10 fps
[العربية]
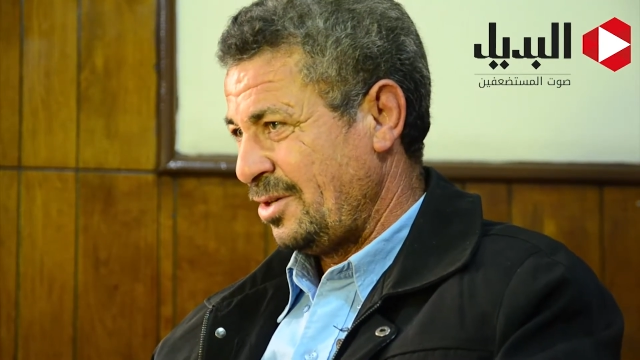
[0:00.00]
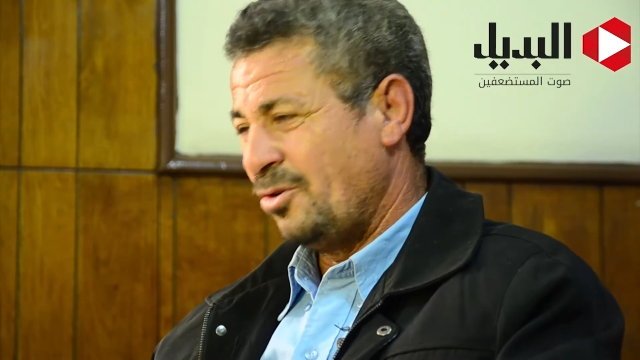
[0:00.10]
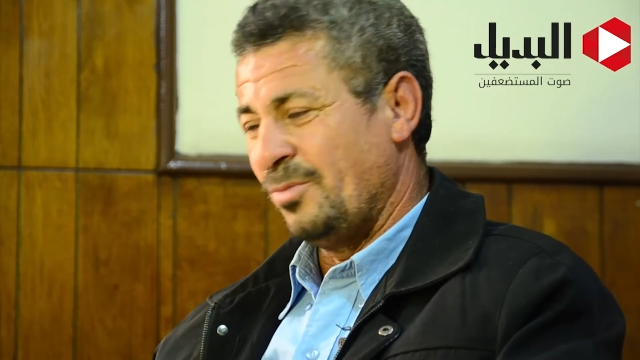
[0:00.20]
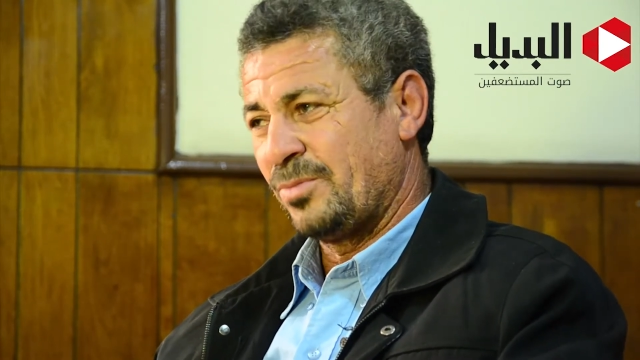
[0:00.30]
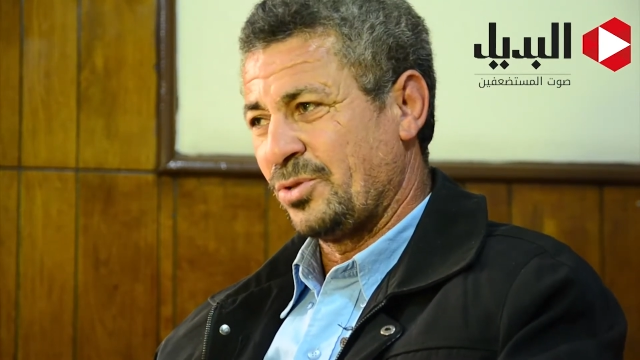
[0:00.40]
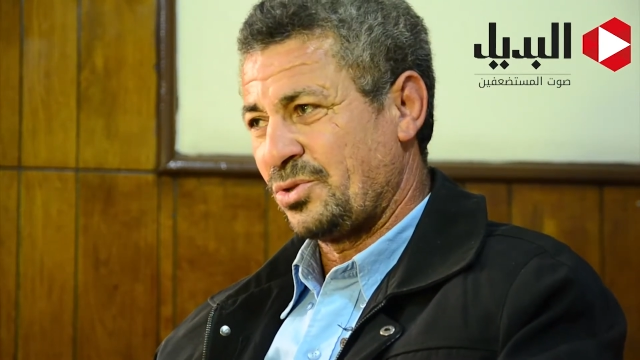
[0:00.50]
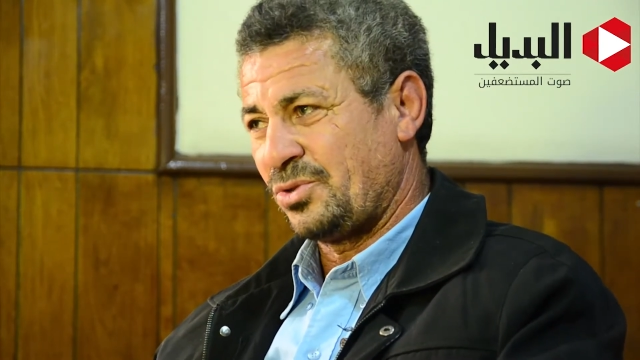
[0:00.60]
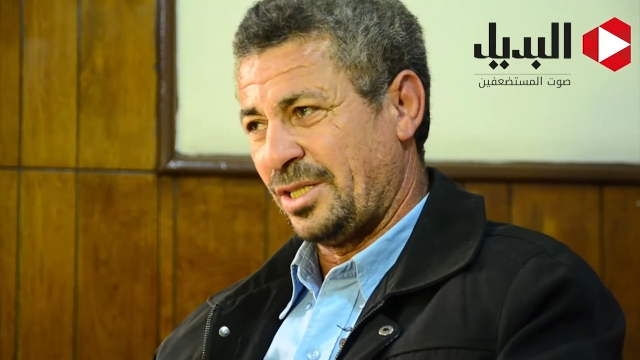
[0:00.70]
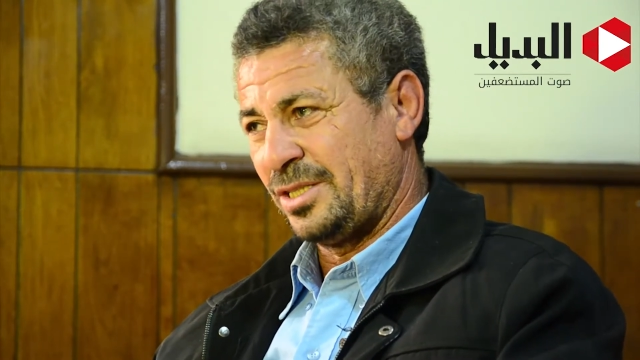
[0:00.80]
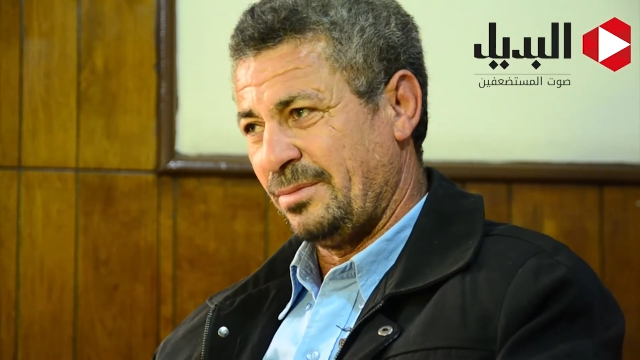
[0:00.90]
وما
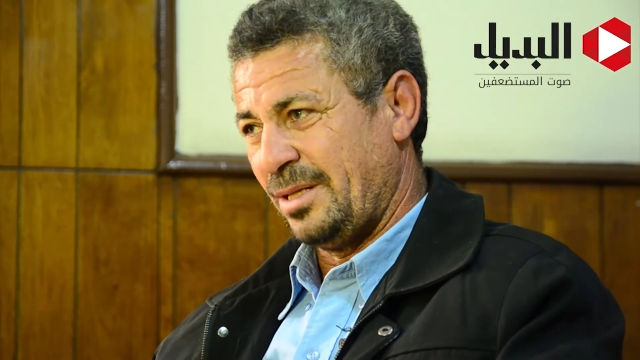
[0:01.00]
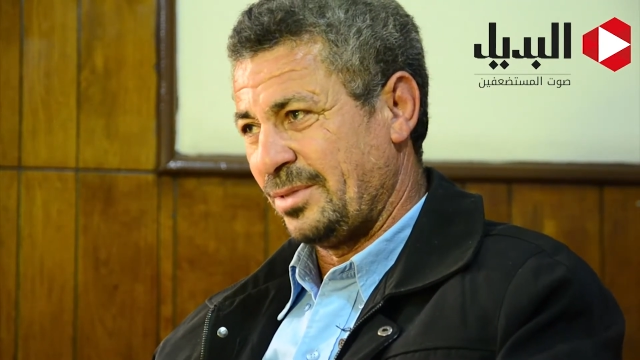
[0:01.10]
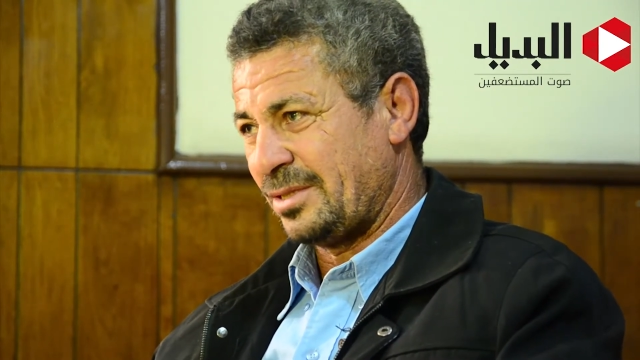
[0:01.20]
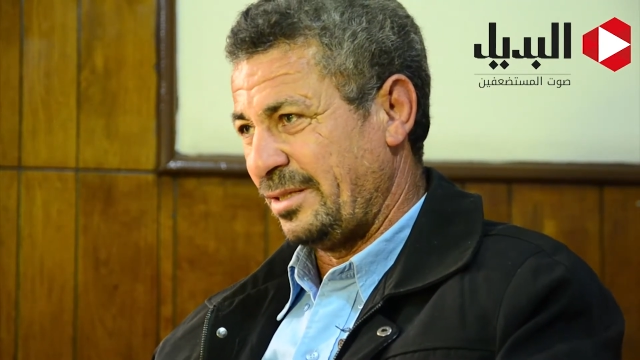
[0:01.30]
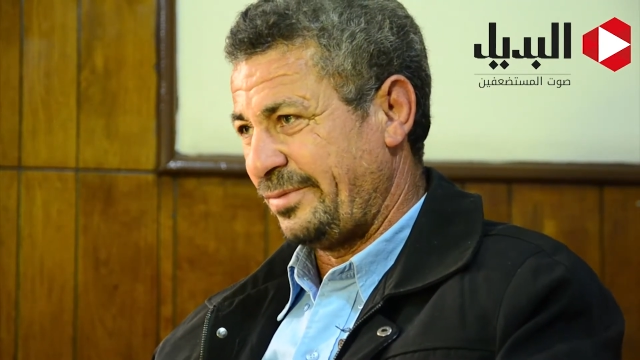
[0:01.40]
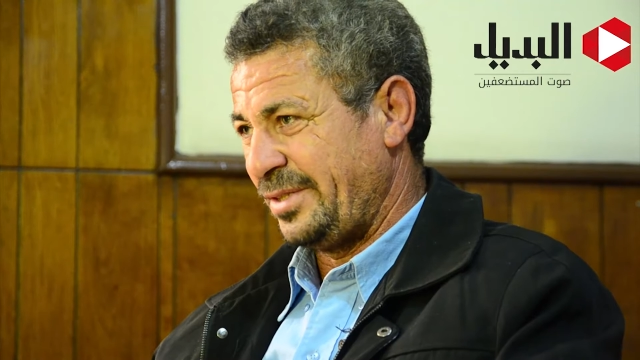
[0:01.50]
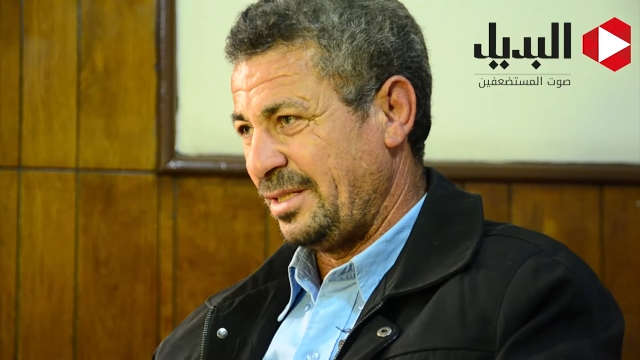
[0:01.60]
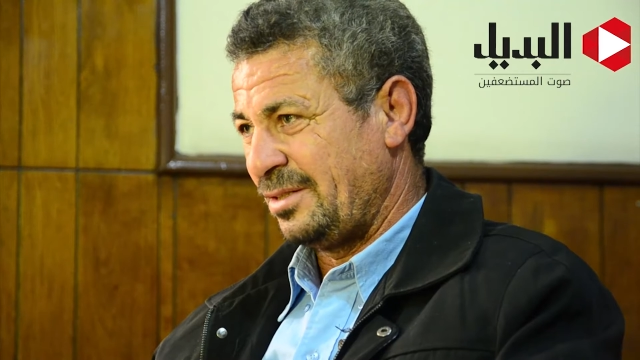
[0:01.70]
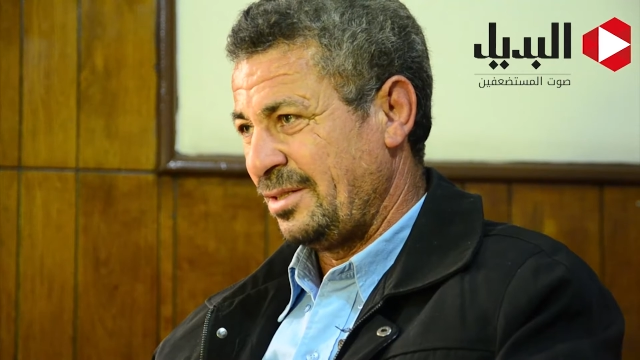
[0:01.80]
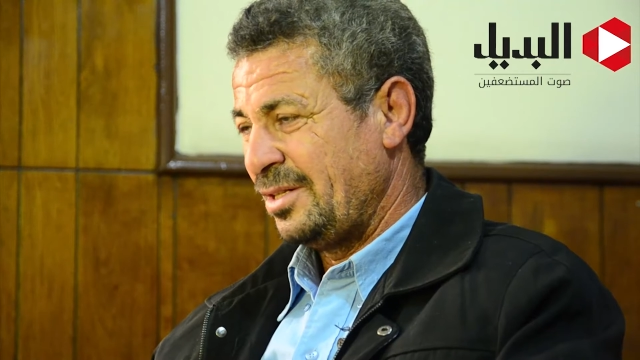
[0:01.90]
تبصوش على جماعه المتطرفين